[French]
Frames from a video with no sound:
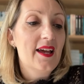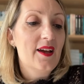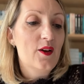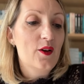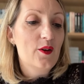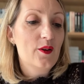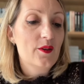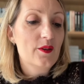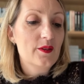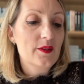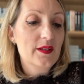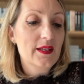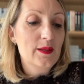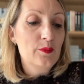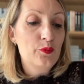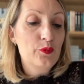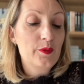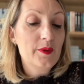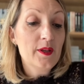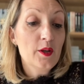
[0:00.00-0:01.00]
Euh, et
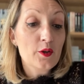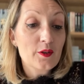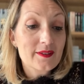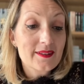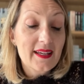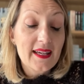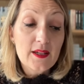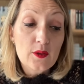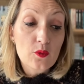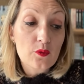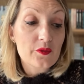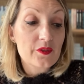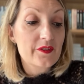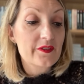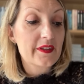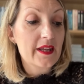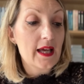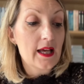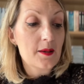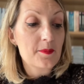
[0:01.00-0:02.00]
puis très
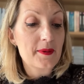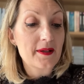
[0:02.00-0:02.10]
convivial